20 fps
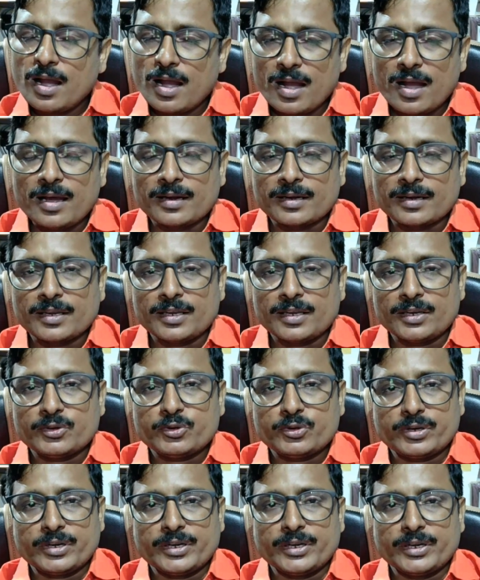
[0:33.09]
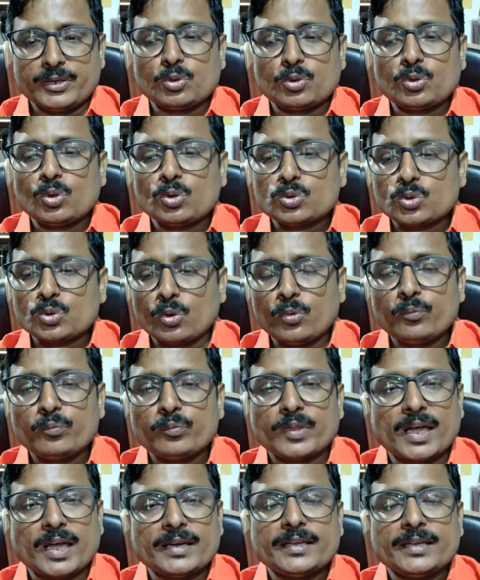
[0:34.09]
आर के ट्रेडिंग तो दोस्तों
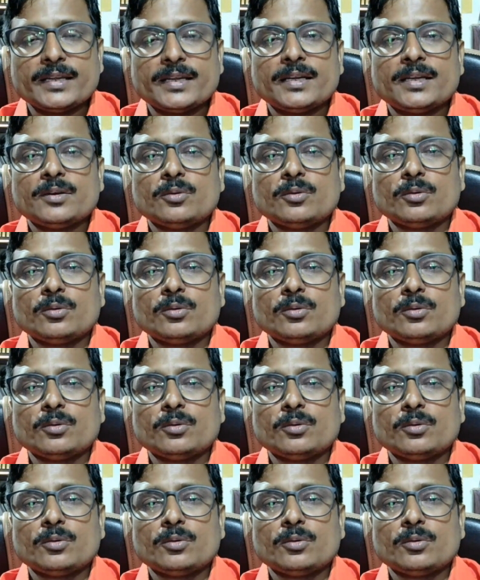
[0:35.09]
तारीख है